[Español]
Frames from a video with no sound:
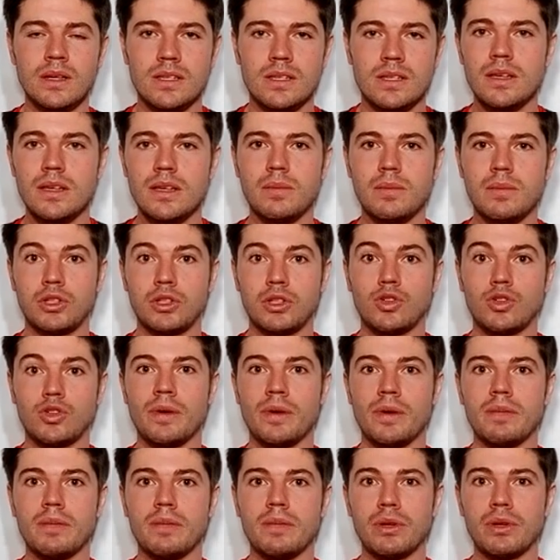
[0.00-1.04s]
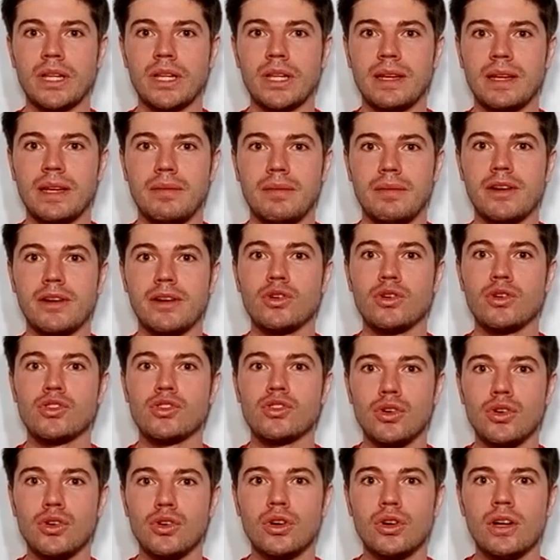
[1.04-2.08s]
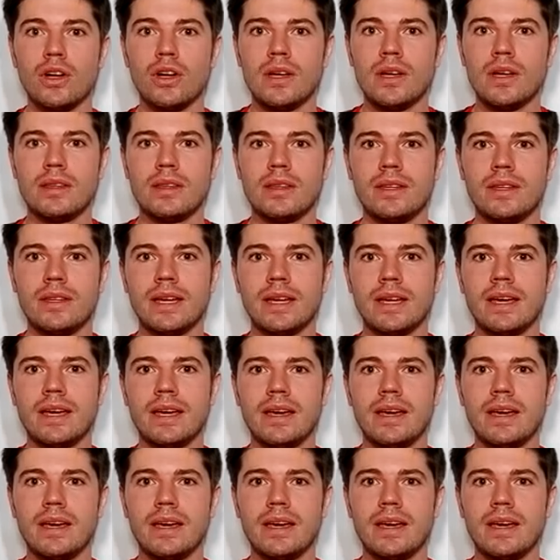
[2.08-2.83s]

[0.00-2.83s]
Sí, está súper importante hablar no solo de